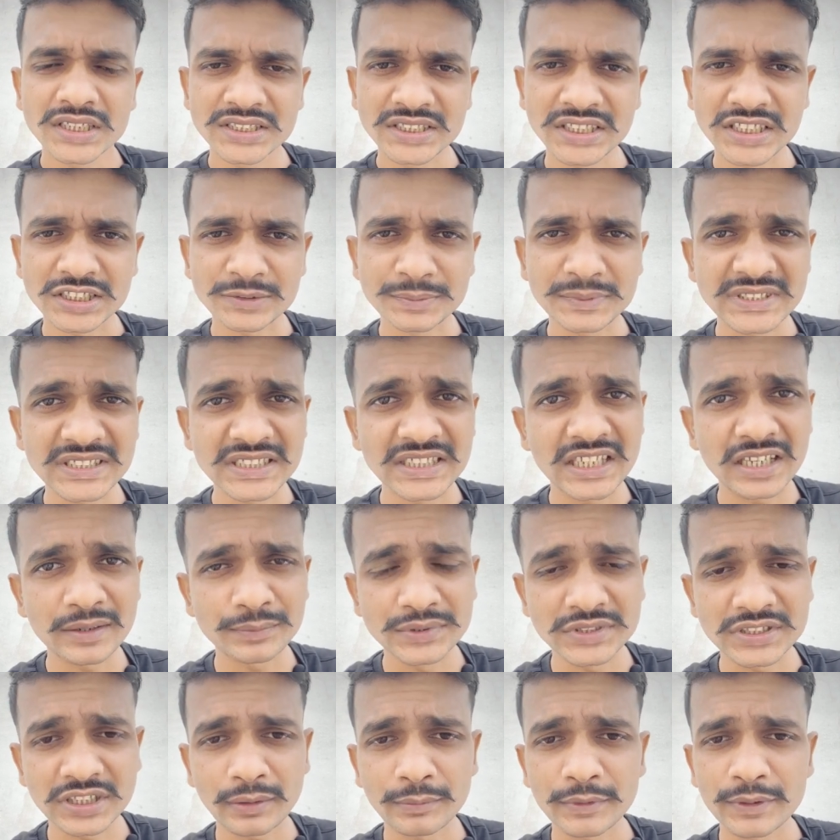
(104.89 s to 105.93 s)
सी की
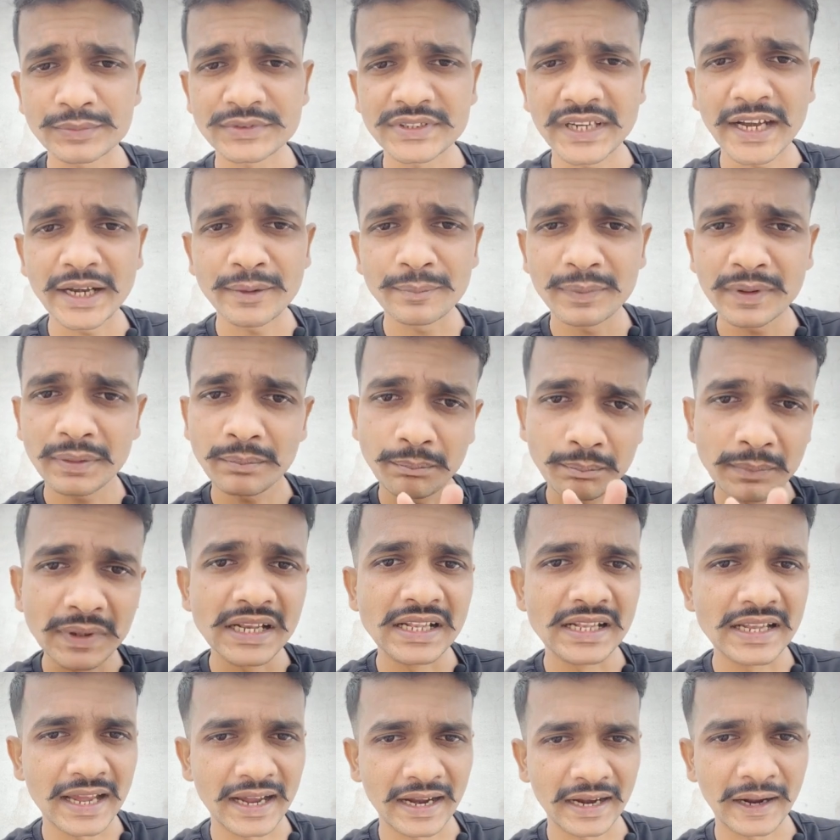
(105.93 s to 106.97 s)
ऑफिशियल वेबसाइट पर
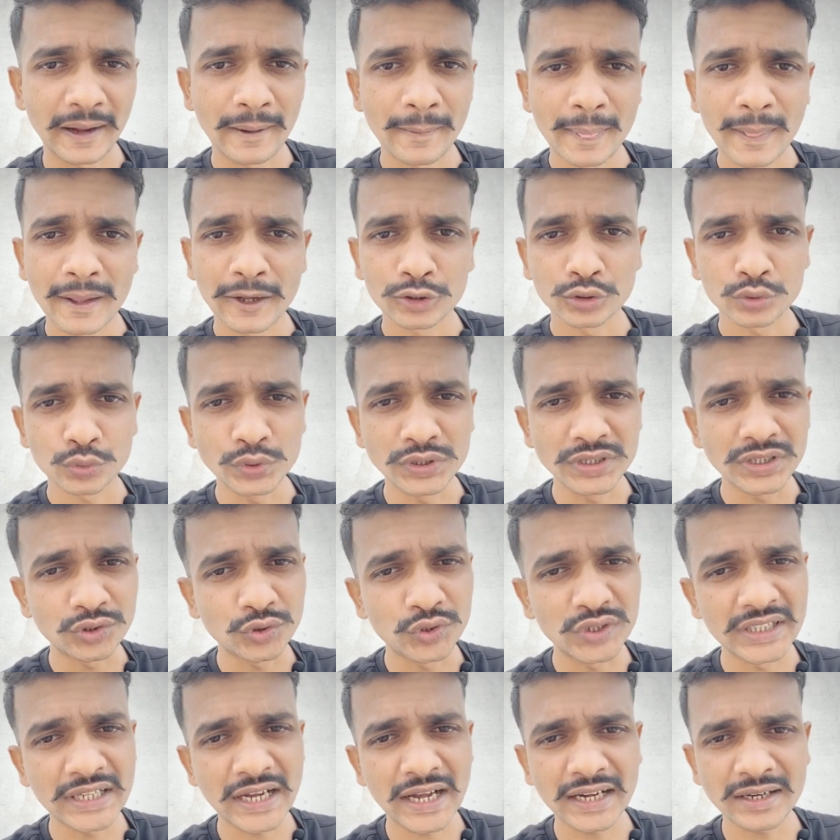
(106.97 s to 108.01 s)
मिल जाएगा तो
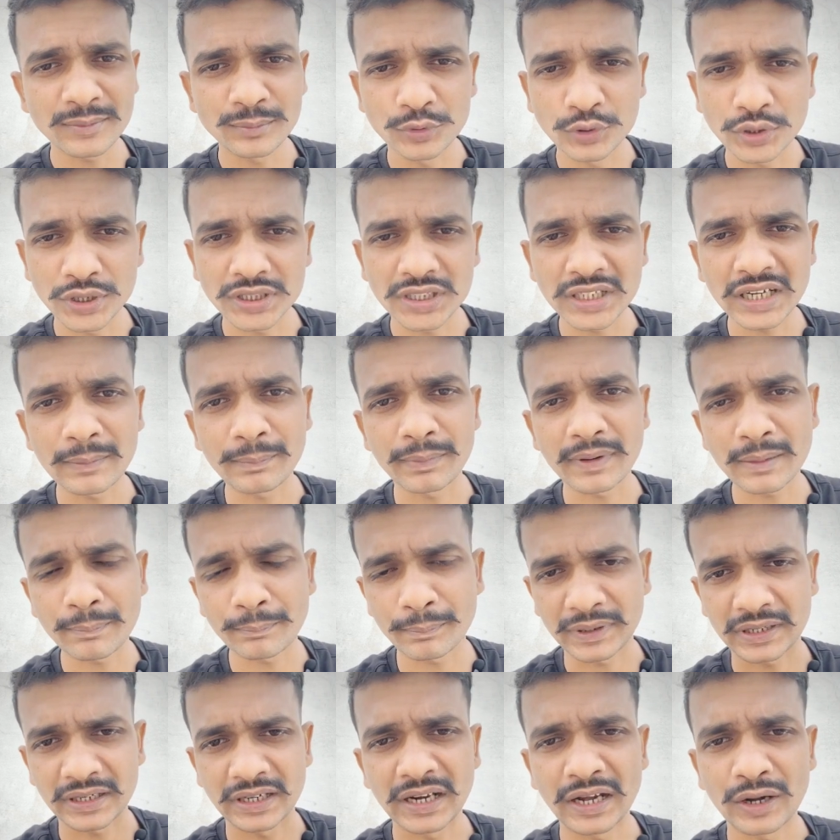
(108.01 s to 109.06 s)
योगदान मुख्यतः आपका
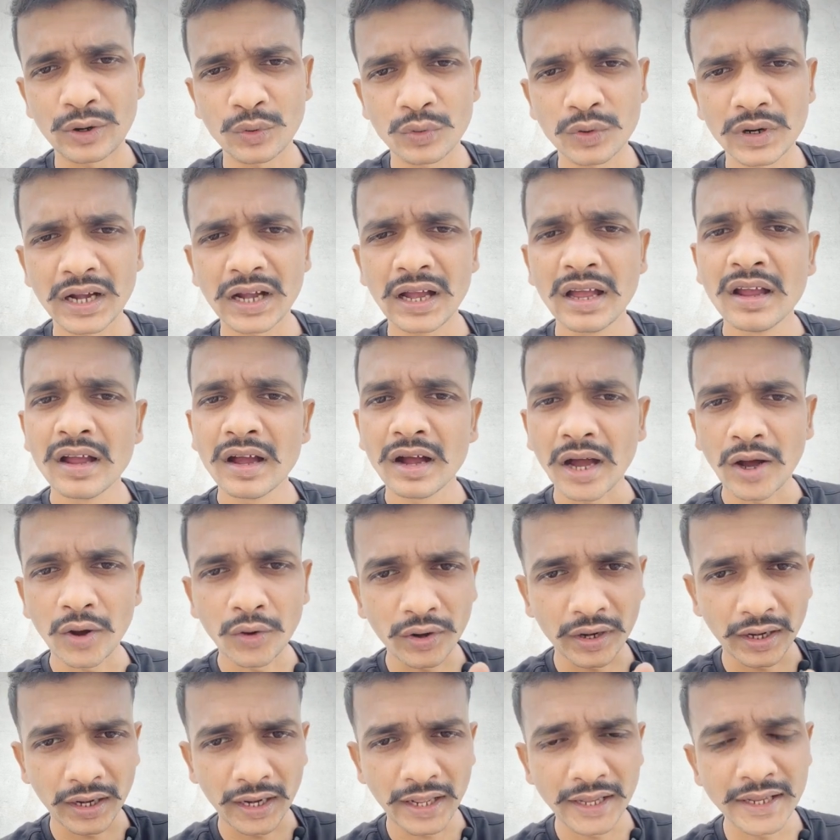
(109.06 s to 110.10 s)
पटना होगा
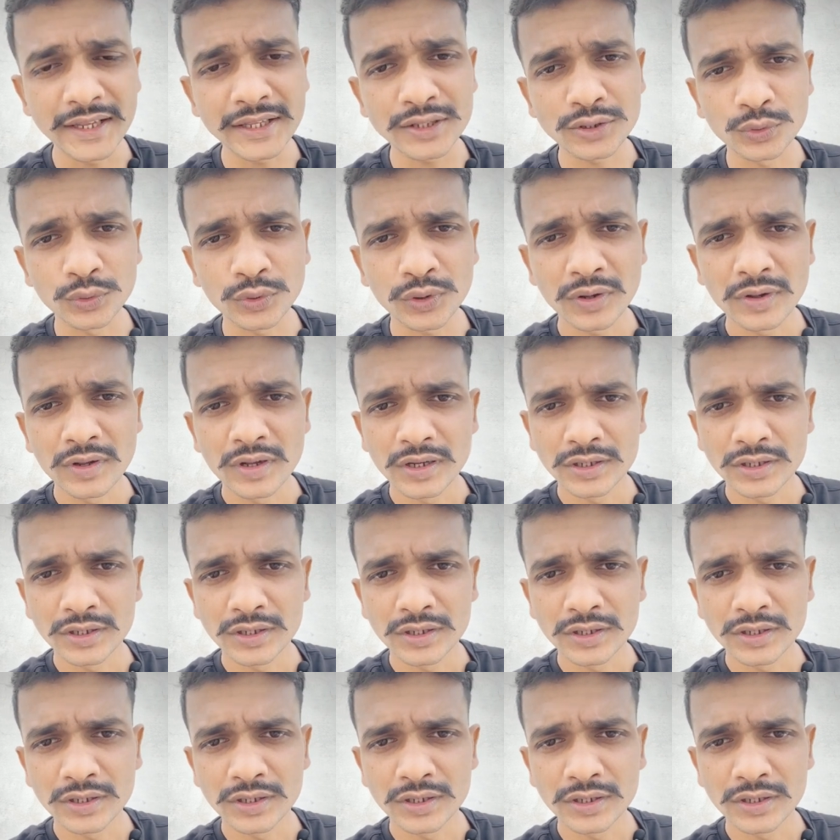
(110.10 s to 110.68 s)
और नहीं तो